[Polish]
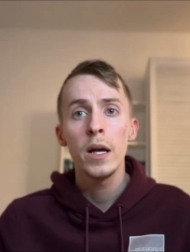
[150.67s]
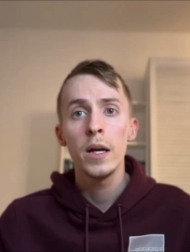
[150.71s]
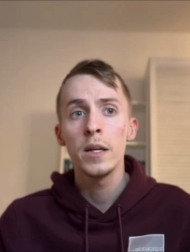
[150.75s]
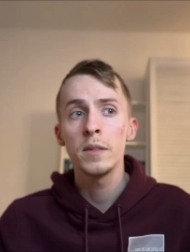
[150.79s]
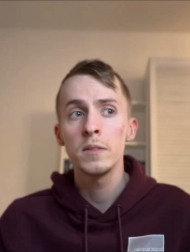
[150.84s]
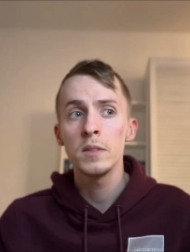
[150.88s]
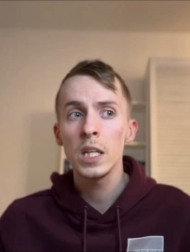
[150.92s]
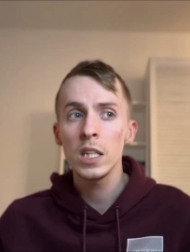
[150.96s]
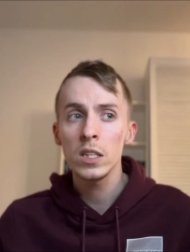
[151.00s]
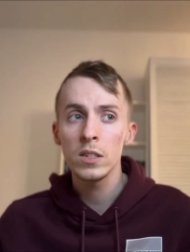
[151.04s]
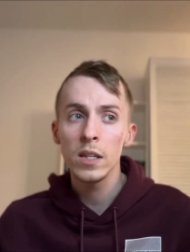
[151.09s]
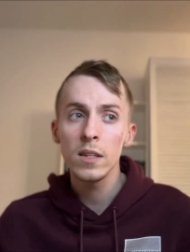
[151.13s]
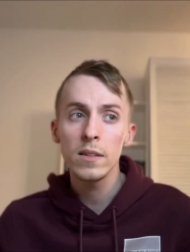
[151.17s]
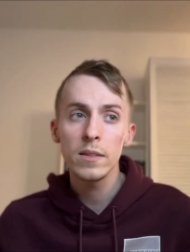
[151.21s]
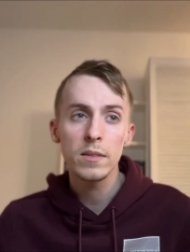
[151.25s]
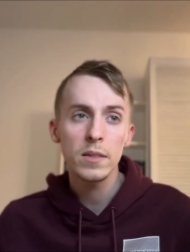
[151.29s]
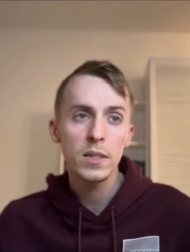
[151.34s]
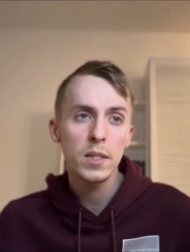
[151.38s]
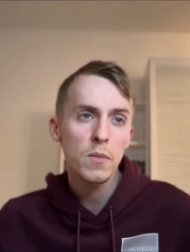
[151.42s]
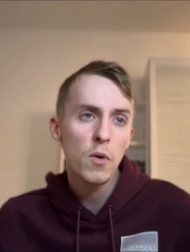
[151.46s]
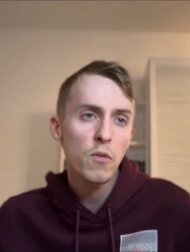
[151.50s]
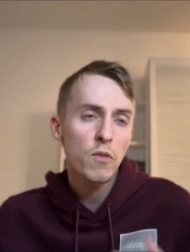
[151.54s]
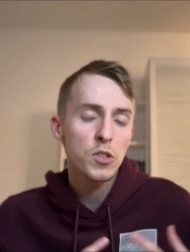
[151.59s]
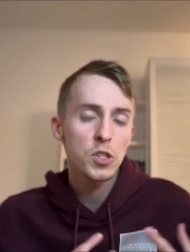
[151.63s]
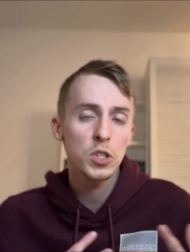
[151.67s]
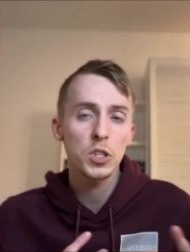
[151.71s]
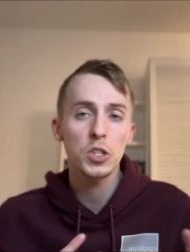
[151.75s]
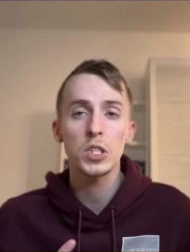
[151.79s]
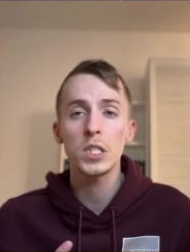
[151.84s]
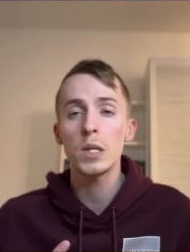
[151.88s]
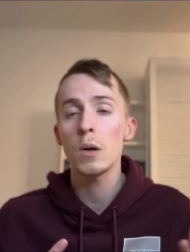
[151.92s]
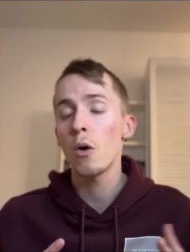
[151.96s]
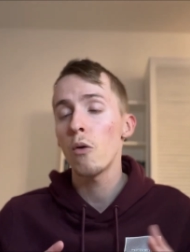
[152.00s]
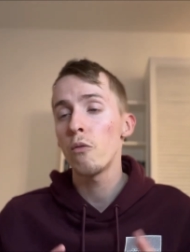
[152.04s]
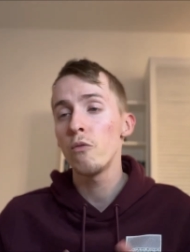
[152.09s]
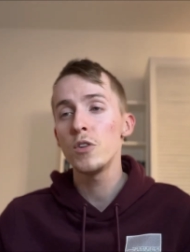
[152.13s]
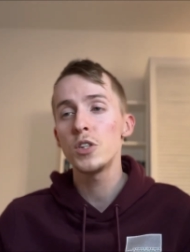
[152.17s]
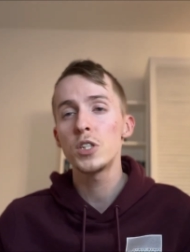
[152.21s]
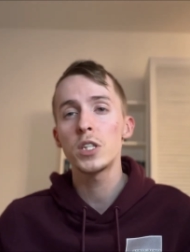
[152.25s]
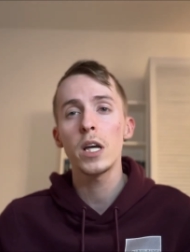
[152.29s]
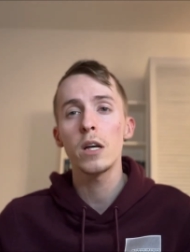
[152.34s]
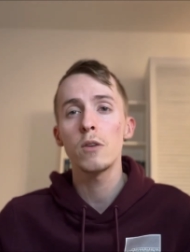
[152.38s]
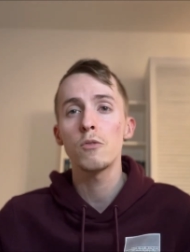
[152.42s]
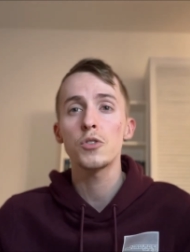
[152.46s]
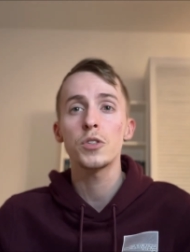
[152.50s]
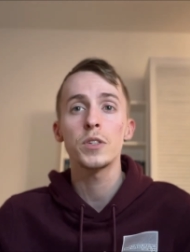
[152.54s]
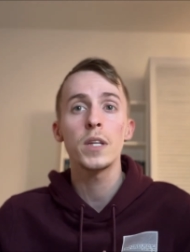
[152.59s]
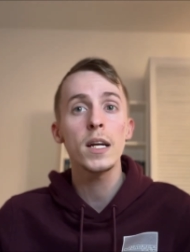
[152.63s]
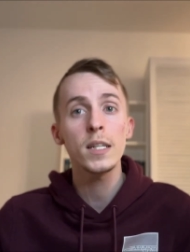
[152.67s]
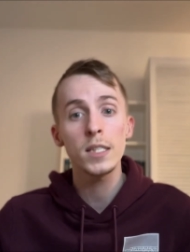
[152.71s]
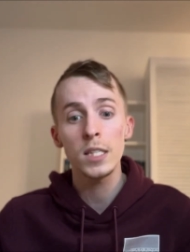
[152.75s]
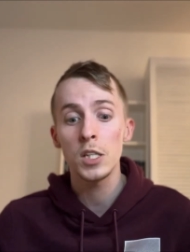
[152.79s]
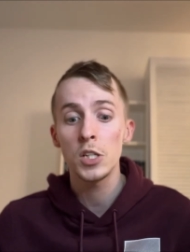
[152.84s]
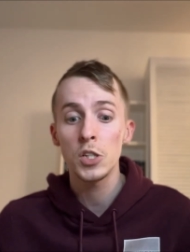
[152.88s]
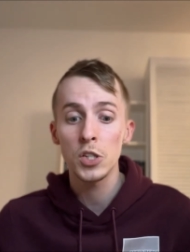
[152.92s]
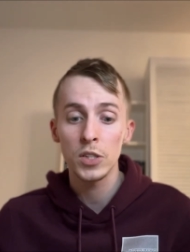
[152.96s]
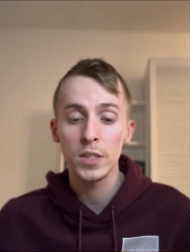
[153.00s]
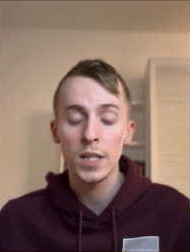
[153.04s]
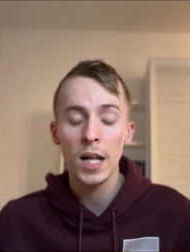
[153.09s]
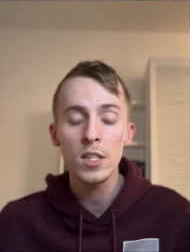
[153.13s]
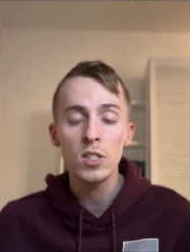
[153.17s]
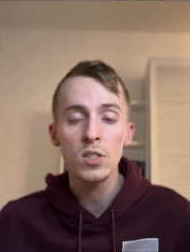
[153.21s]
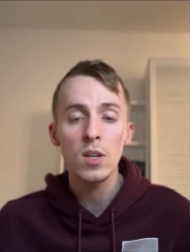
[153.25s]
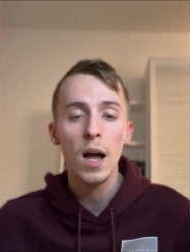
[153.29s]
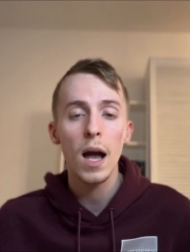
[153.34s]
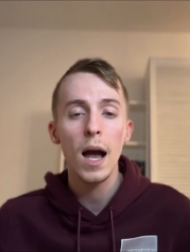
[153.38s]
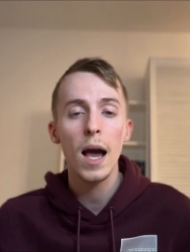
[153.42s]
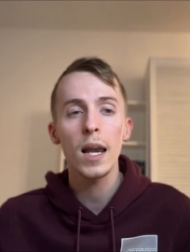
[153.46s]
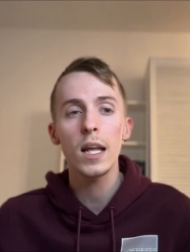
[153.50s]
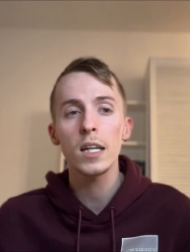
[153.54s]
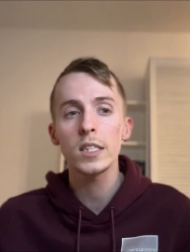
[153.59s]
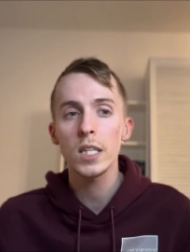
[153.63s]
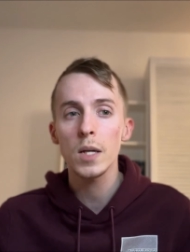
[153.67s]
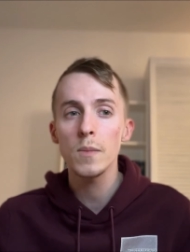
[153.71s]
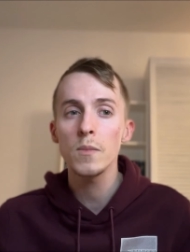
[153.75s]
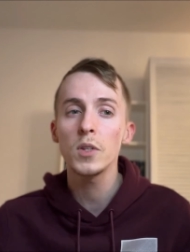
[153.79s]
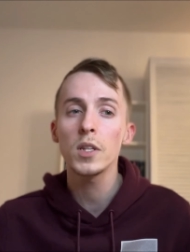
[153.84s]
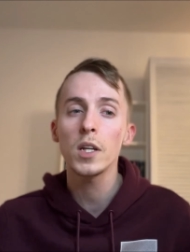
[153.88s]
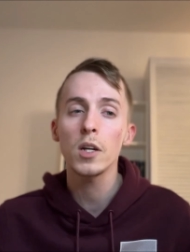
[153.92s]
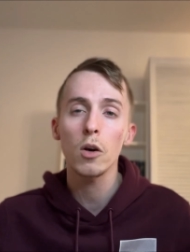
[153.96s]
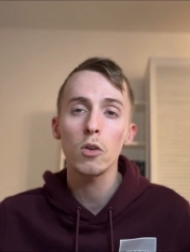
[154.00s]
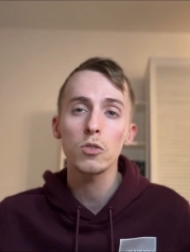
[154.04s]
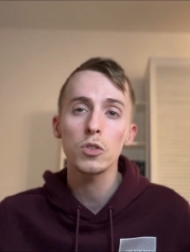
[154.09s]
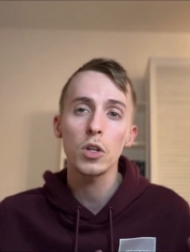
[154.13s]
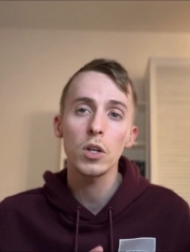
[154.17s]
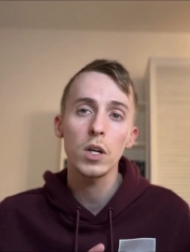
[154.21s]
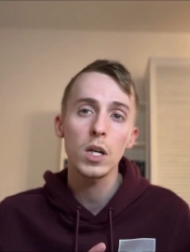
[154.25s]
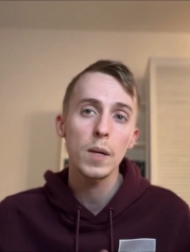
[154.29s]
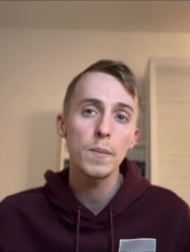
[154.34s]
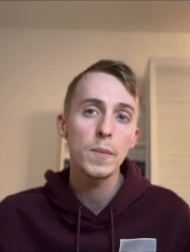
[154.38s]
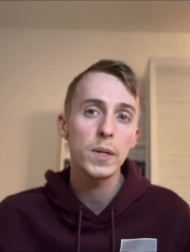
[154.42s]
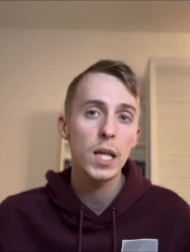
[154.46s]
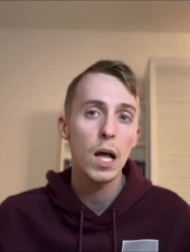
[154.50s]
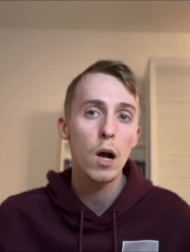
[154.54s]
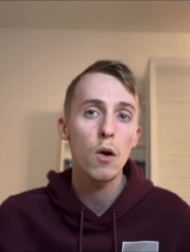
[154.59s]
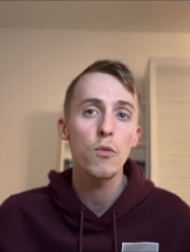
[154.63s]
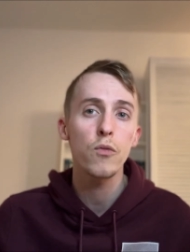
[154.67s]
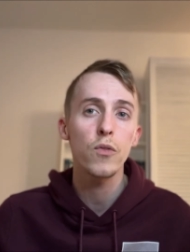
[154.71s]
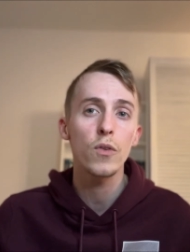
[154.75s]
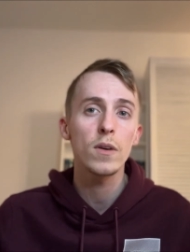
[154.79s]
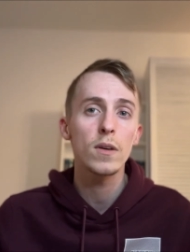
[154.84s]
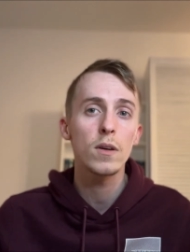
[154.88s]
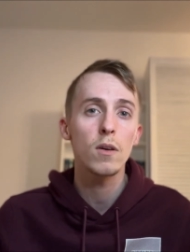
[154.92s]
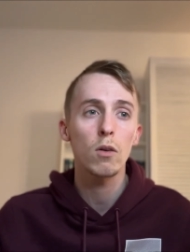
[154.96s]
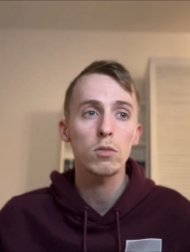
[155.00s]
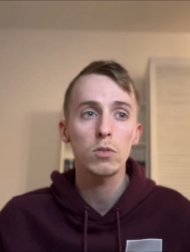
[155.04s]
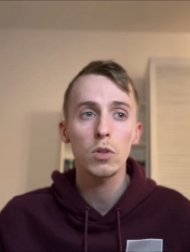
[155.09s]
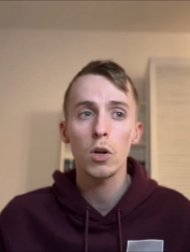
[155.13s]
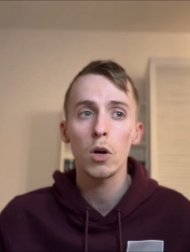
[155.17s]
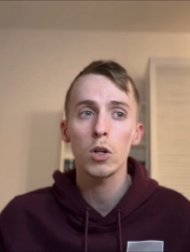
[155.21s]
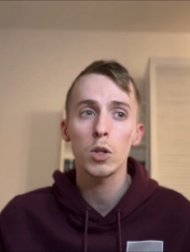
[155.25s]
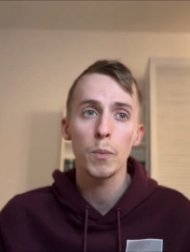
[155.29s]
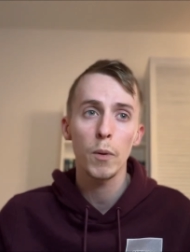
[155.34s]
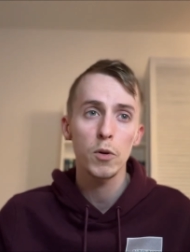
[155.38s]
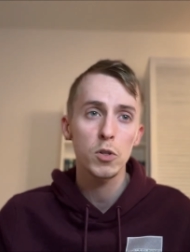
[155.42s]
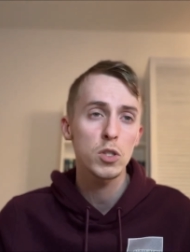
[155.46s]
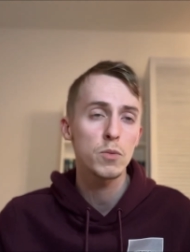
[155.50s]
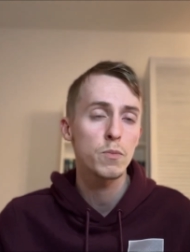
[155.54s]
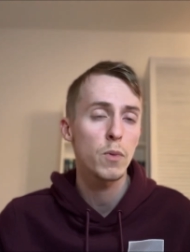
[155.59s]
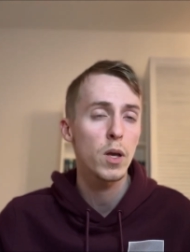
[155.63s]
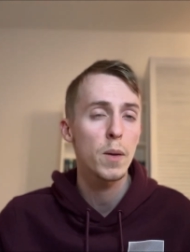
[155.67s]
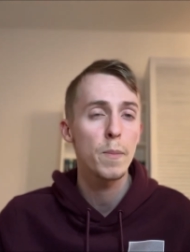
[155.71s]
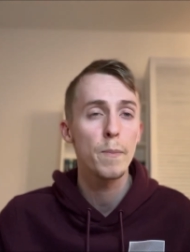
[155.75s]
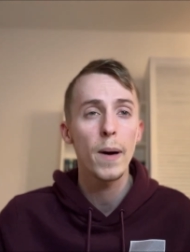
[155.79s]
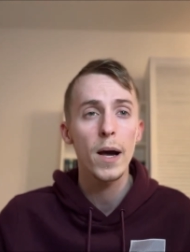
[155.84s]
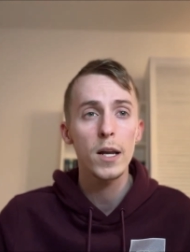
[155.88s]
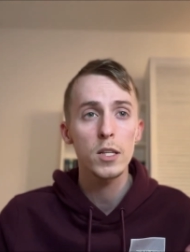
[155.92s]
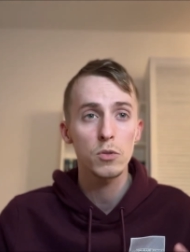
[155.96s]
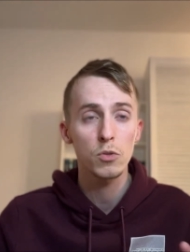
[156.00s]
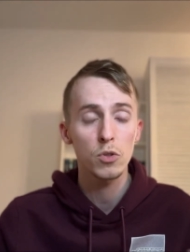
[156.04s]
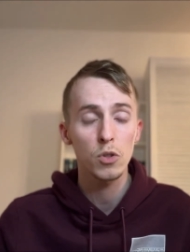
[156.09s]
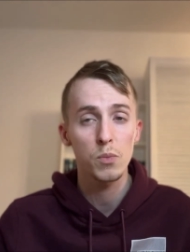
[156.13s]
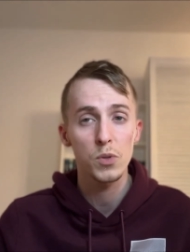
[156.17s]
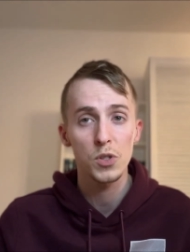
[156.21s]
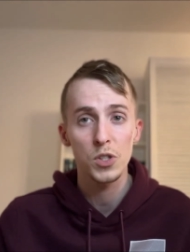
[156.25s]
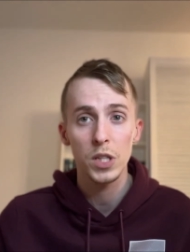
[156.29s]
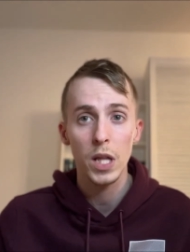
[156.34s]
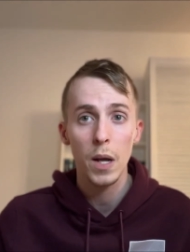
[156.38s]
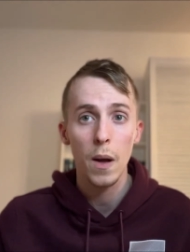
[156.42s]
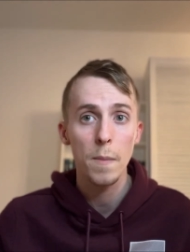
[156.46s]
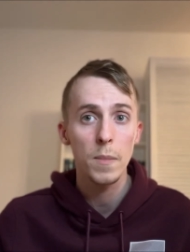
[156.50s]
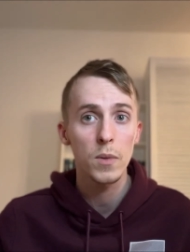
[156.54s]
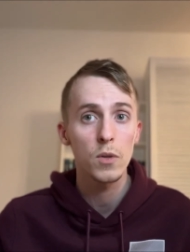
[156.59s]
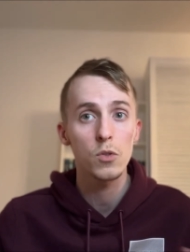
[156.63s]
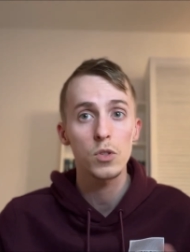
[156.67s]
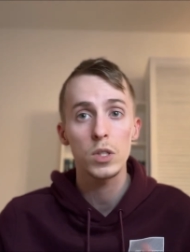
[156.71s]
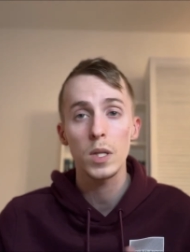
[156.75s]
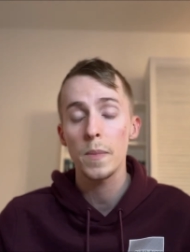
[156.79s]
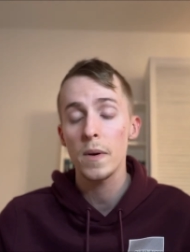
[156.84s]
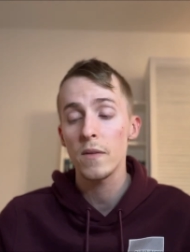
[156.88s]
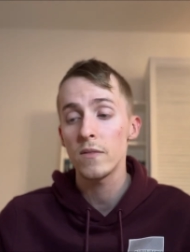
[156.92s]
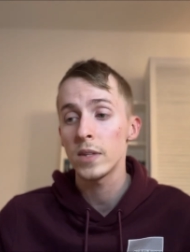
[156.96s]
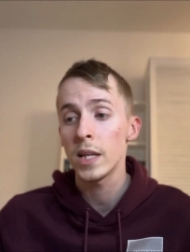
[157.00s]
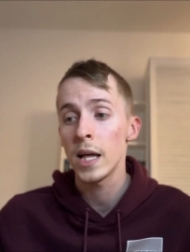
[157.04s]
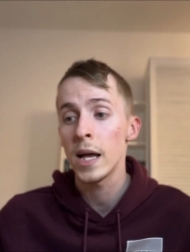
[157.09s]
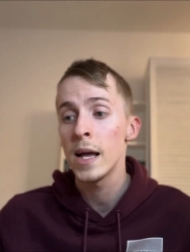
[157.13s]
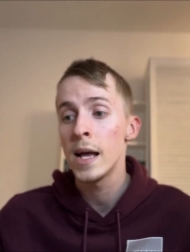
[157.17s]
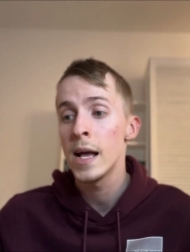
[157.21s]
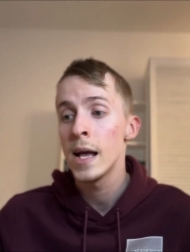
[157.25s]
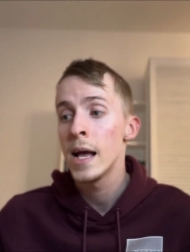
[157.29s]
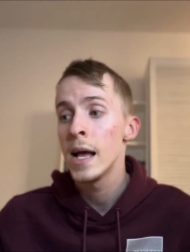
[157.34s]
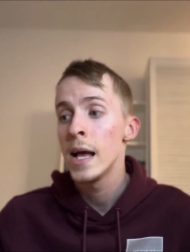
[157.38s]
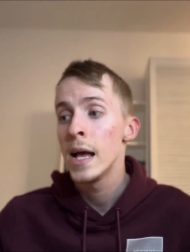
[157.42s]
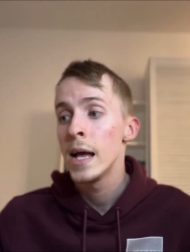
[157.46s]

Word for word: E, nie, nie, nie mówię, że też całkowicie już nie chcę ich czytać, ale chciałbym jednak od tych kryminałów e, trochę odpocząć, bo ich bardzo dużo przeczytałam i już naprawdę